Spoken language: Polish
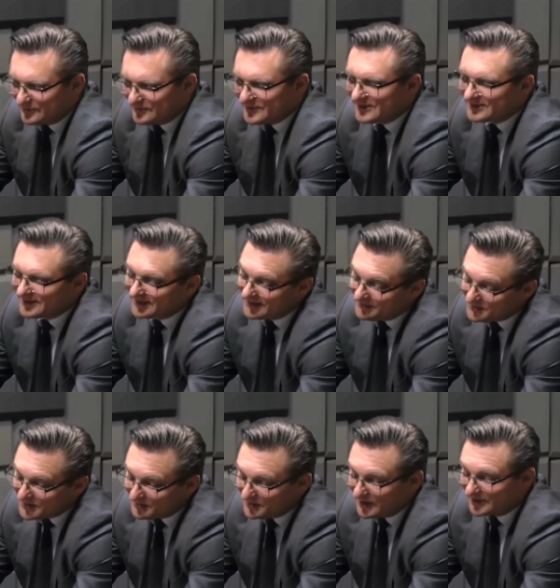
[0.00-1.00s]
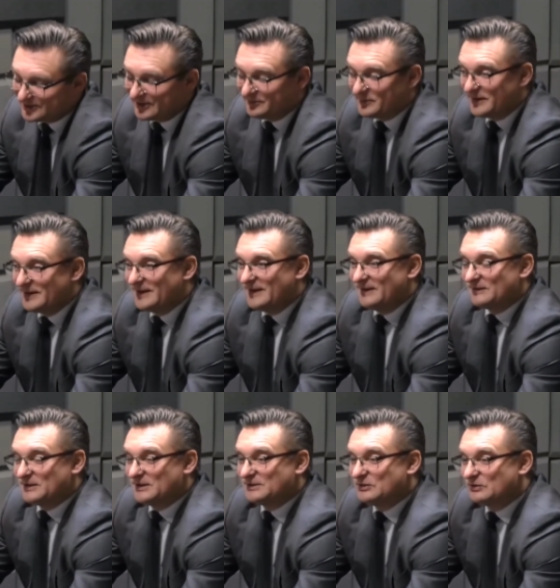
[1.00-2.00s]
znów niestety przepraszam,
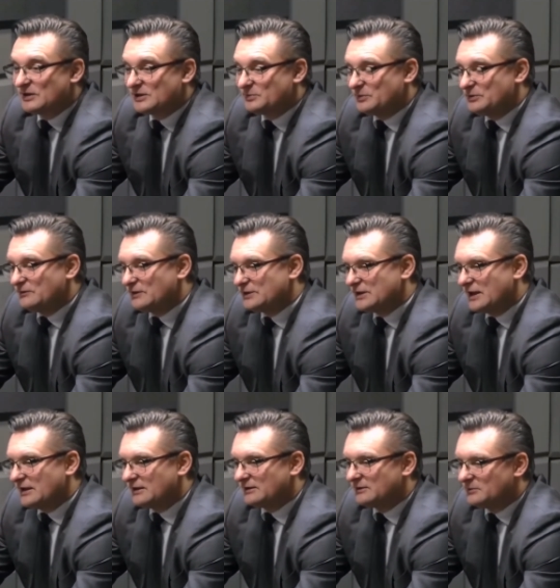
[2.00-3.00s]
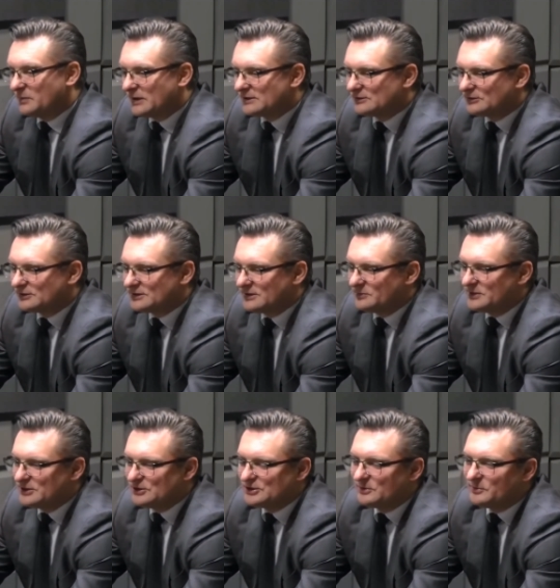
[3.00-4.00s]
ten sondaż, ponieważ ja bardzo
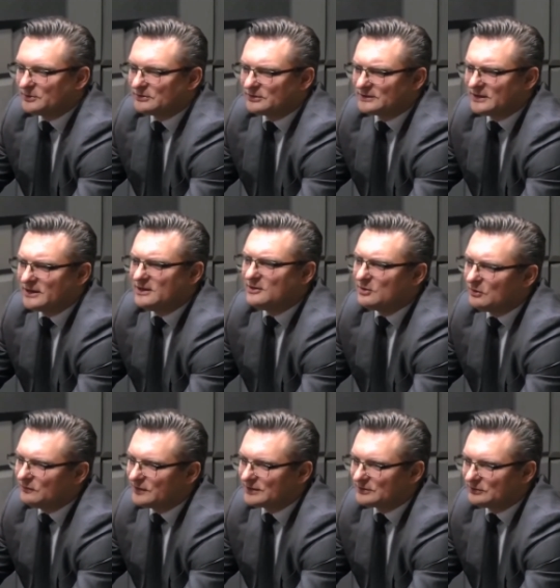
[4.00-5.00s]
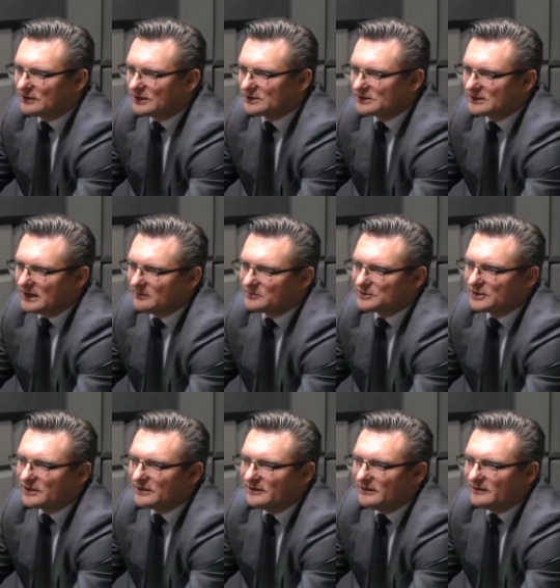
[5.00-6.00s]
sceptycznie podchodzę do jakichkolwiek sondaży. Tam,
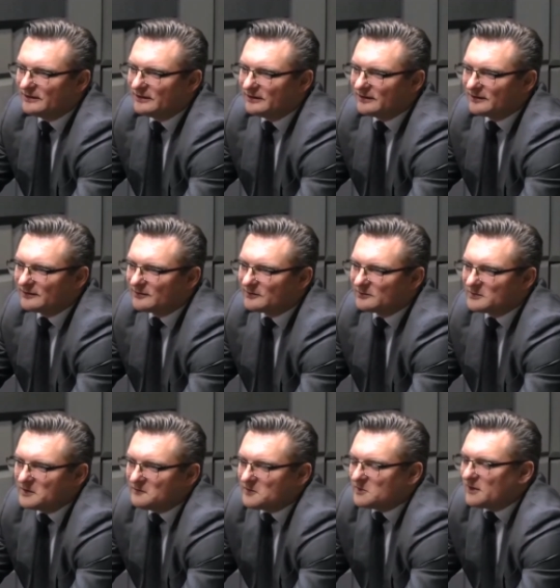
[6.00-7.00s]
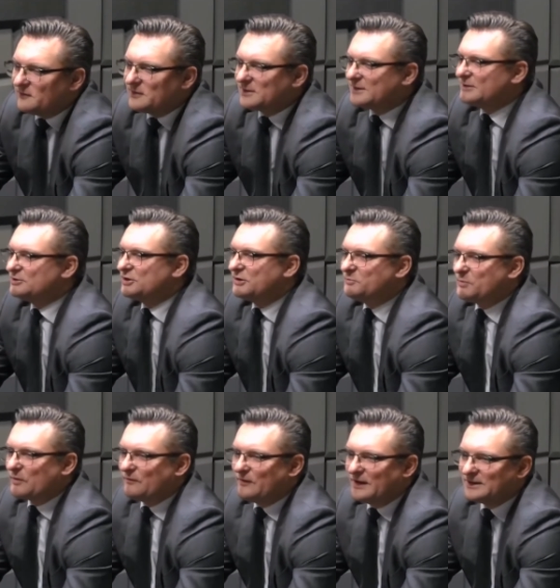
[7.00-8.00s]
gdzie, y, nie wiem, nawet no gdzie
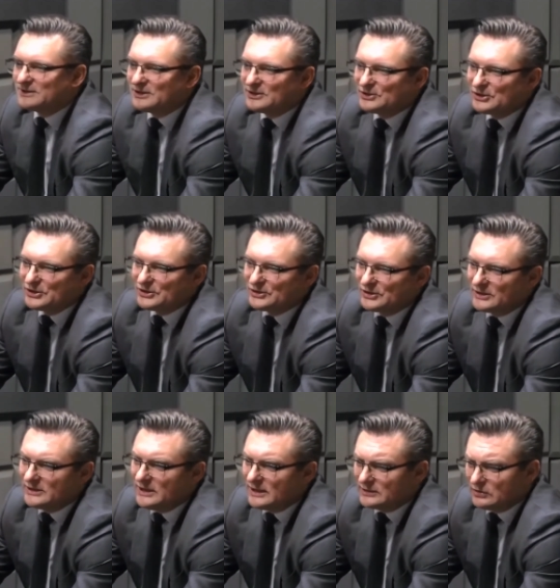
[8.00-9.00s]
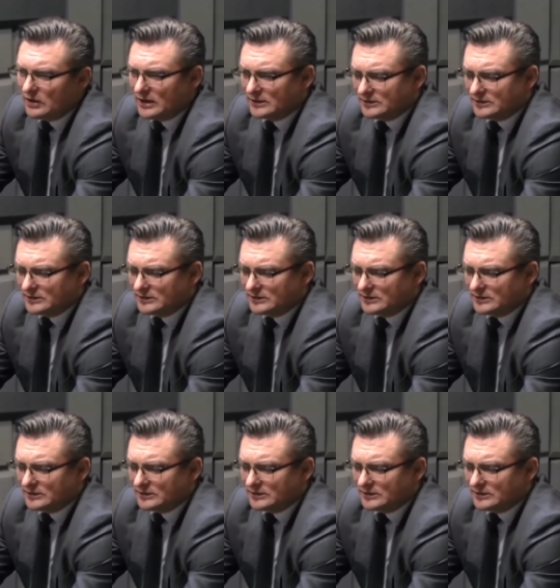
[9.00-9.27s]
jakaś, prowadzę, jakaś czy, czy jest to